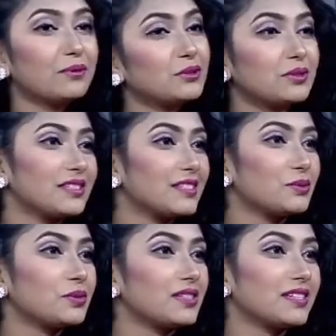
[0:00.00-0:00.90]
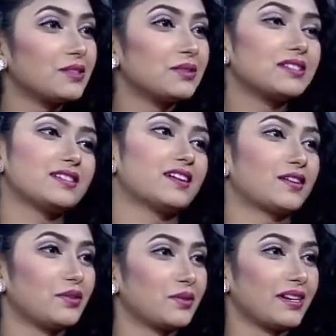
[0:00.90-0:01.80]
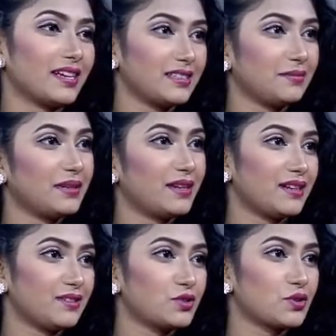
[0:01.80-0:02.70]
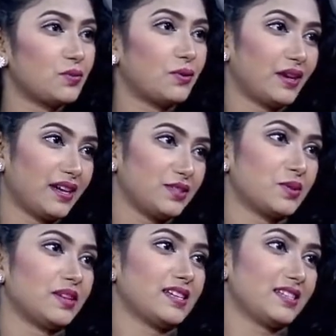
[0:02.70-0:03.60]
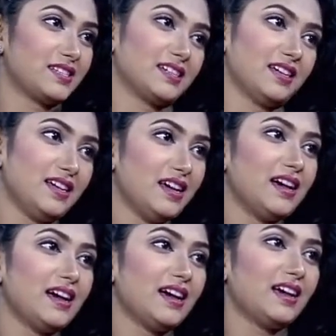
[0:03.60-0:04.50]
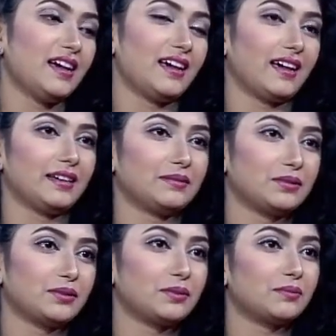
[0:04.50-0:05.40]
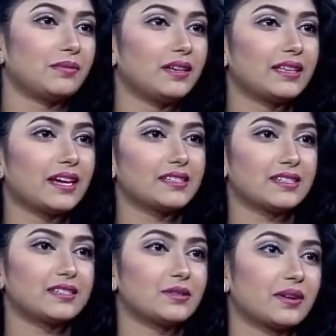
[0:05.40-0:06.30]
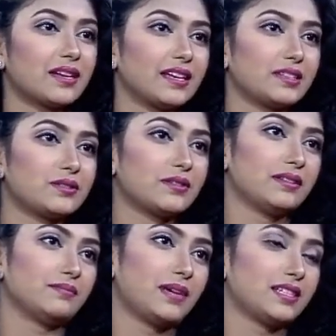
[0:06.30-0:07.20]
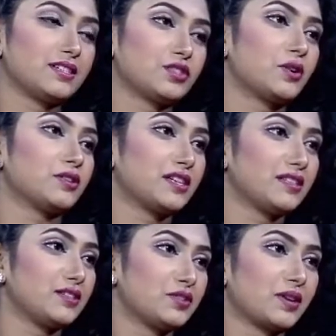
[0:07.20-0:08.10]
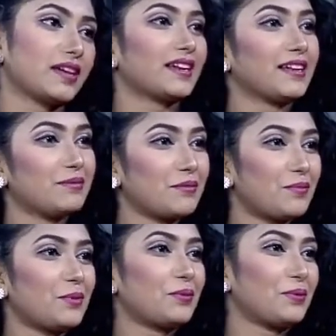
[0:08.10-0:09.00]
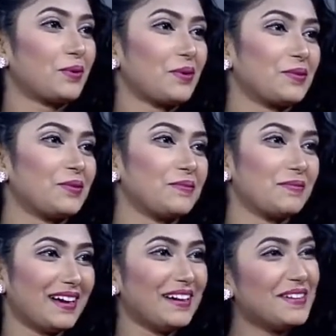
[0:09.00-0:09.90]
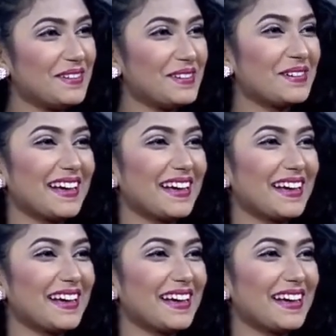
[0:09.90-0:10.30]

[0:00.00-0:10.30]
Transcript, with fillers: পুরো শুটিংটাই কুষ্টিয়াতে হচ্ছে যার কারণে ওখানে একটা বিরাট সময় দিতে হয়েছে হ্যাঁ হ্যাঁ তো দেখা যাচ্ছে ওখানে মাসের ছয় সাত দিন চলে গেলে আমি পড়বো কখন বা অন্য